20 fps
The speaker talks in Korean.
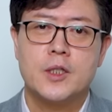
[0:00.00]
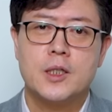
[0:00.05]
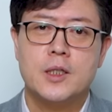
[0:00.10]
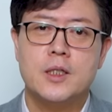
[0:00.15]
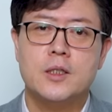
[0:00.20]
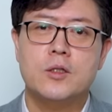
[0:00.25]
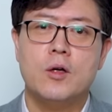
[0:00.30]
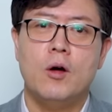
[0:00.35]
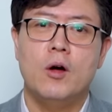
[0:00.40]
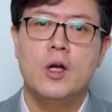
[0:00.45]

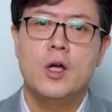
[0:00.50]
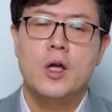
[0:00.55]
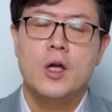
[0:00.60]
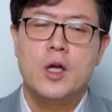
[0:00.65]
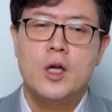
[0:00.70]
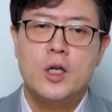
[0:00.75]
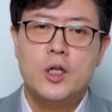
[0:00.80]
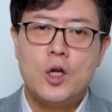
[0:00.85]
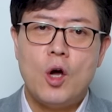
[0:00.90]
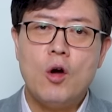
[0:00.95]
그래서
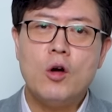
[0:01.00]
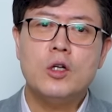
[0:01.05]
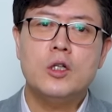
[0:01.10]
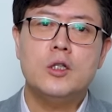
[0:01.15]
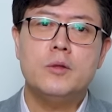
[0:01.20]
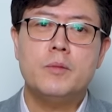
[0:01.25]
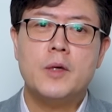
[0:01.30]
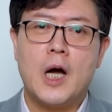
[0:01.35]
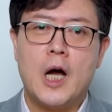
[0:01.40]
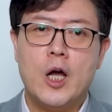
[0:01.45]

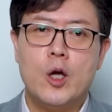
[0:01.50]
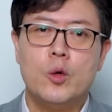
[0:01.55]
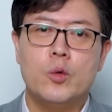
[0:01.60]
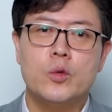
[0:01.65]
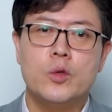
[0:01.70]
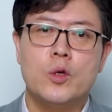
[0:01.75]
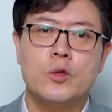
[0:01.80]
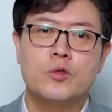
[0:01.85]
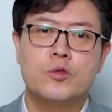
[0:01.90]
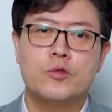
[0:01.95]
현금
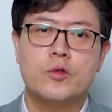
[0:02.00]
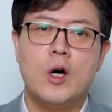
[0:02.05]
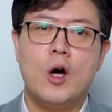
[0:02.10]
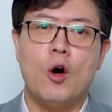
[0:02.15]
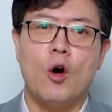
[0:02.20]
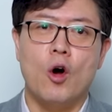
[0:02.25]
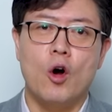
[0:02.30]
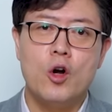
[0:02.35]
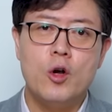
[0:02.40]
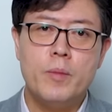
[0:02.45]
가용연수가
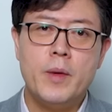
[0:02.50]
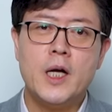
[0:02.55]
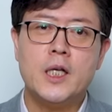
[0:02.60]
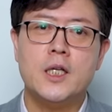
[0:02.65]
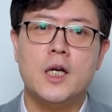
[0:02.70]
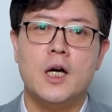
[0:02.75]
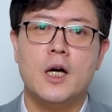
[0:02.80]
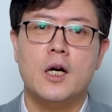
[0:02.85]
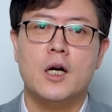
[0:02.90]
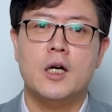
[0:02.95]

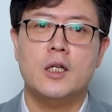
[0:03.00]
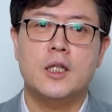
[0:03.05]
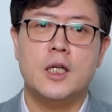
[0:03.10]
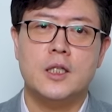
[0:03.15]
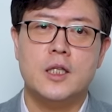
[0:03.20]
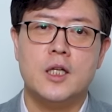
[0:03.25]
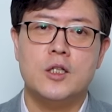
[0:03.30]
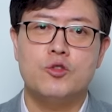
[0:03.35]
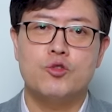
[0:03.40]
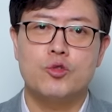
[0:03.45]
얼마냐가
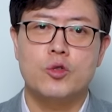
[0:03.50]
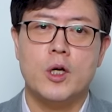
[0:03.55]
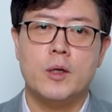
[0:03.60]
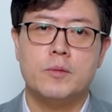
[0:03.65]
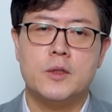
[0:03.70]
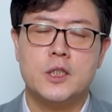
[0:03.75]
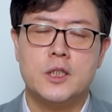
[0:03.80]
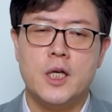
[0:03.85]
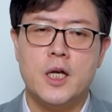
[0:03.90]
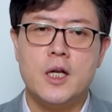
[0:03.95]
대단히
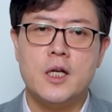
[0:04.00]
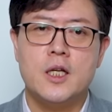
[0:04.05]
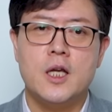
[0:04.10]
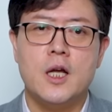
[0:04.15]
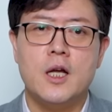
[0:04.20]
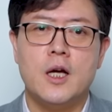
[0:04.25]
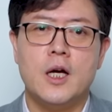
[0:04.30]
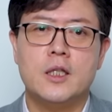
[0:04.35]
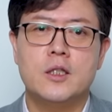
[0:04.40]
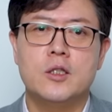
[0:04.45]
중요합니다.
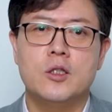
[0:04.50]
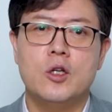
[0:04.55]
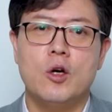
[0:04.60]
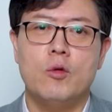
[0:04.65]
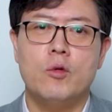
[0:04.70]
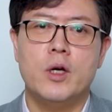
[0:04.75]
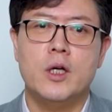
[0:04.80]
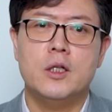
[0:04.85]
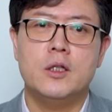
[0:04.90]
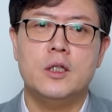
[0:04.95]
JLK 같은
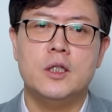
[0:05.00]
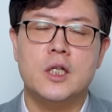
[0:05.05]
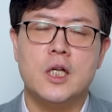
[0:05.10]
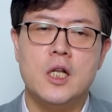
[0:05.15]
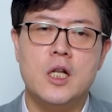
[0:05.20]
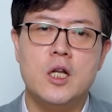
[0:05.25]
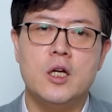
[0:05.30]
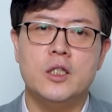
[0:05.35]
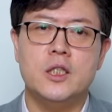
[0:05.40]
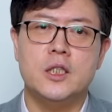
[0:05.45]
경우에는
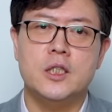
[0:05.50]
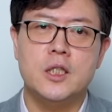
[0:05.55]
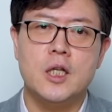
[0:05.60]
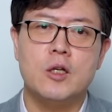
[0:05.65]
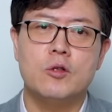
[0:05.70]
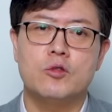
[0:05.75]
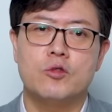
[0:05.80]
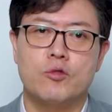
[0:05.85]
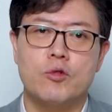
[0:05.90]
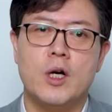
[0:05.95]
1년
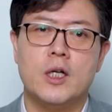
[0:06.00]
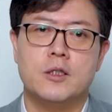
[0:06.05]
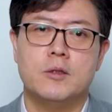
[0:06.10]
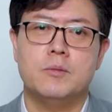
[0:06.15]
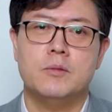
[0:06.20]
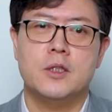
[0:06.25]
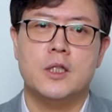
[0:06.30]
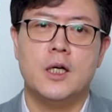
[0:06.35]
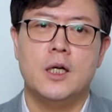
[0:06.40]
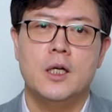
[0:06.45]
이내로
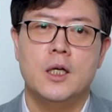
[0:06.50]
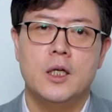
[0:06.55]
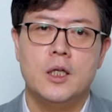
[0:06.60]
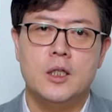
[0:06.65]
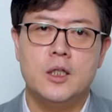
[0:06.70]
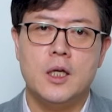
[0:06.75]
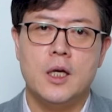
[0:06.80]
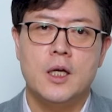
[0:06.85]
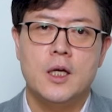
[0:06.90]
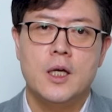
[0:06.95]
들어왔습니다.
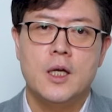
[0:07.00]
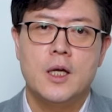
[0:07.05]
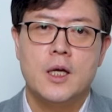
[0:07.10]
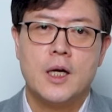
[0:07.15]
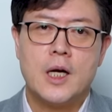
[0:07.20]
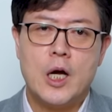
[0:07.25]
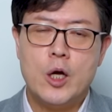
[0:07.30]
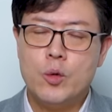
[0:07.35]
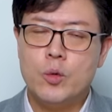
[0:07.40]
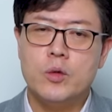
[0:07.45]
이
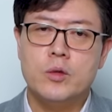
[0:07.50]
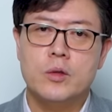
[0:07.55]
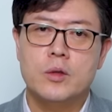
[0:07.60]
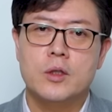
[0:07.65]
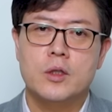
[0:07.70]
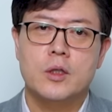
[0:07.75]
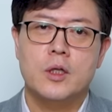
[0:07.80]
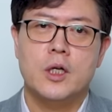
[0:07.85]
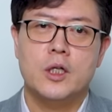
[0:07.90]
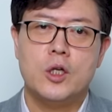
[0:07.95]

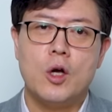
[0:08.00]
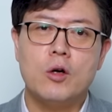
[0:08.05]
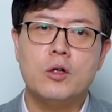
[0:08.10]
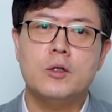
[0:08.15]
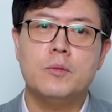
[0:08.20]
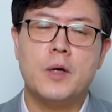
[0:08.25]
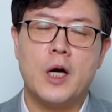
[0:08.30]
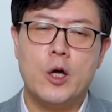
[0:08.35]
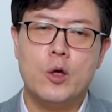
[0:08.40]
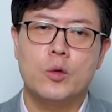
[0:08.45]

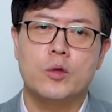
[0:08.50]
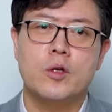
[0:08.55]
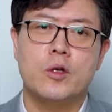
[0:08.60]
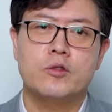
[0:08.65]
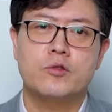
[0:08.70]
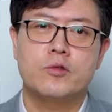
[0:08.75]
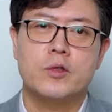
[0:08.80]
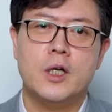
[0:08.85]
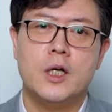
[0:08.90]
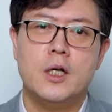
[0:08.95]
현금
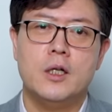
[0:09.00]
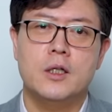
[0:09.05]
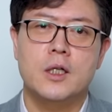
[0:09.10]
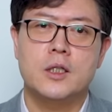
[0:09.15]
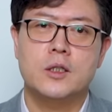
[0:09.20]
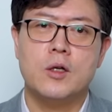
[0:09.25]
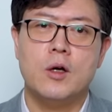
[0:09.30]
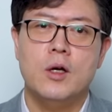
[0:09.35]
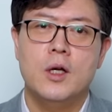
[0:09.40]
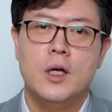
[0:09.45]
가용연수가
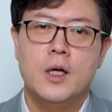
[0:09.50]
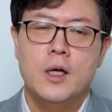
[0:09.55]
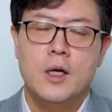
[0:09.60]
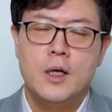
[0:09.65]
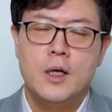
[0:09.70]
그래서